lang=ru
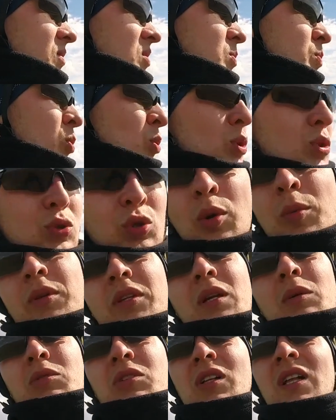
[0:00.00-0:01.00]
с
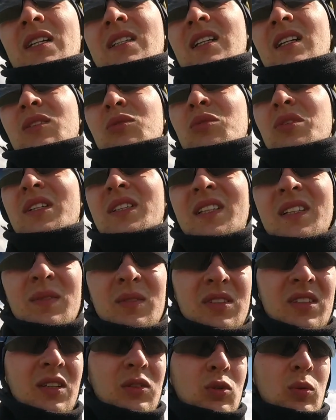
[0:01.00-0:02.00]
пульсометром желательно. Но ну, если
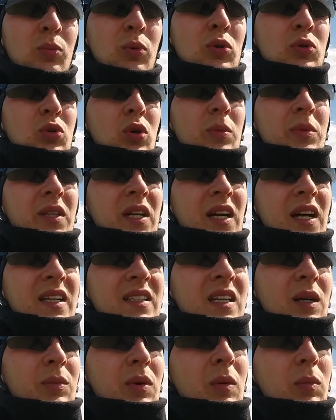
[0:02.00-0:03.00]
нету пульсометра,
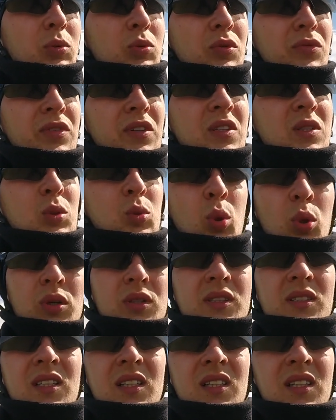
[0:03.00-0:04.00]
хотя бы я буду видеть
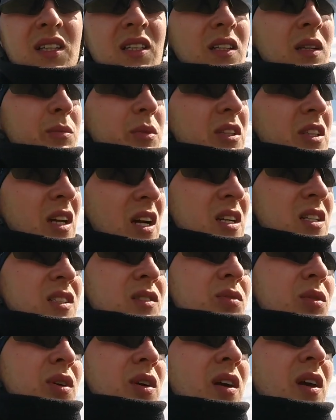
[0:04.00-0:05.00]
скорость и километраж
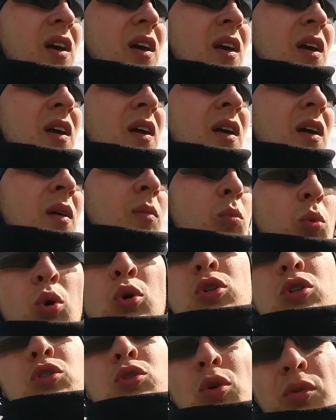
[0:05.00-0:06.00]
свой.
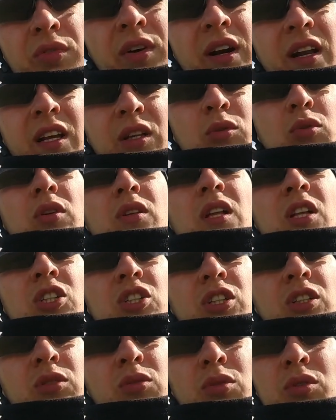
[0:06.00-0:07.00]
Может, кто в аренду
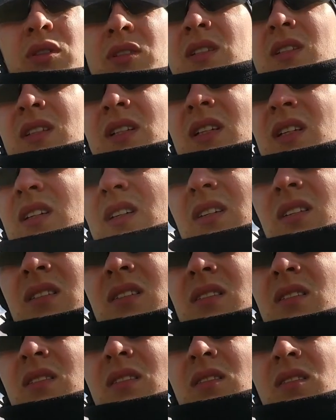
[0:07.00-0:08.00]
одолжит. То есть
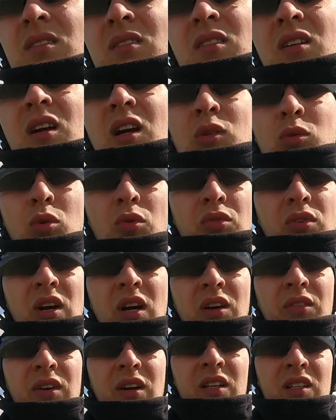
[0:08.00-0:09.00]
э, готов,
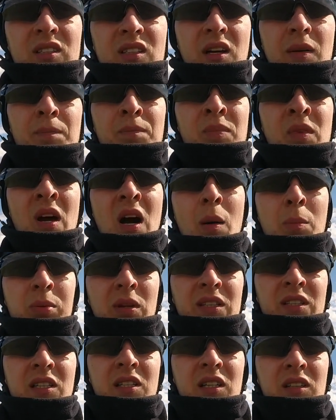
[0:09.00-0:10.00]
как говорится,
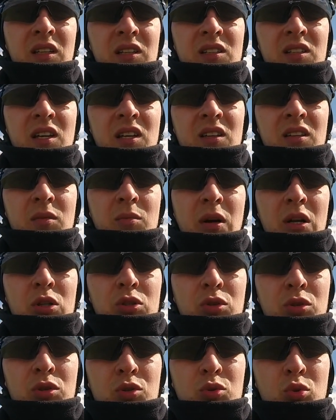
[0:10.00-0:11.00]
оплатить этот день
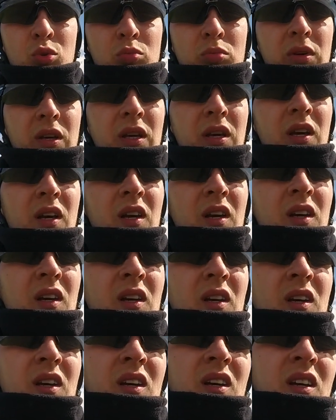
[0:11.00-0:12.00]
небольшой суммой.
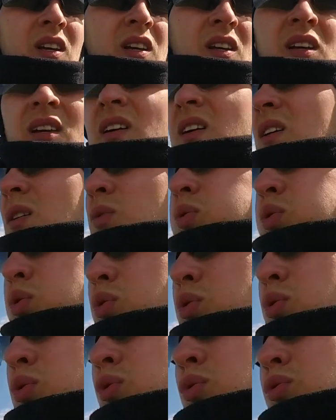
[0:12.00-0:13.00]

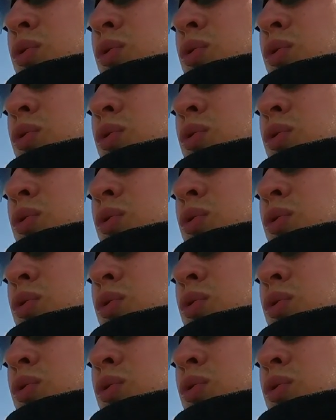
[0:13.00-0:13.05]
Фу,